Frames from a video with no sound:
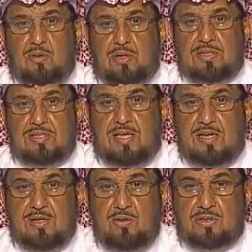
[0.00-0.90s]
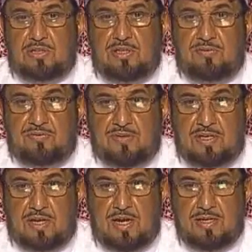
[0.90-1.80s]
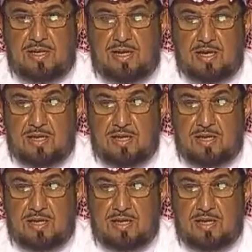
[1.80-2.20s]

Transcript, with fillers: غسان أن أعطي فكرة أن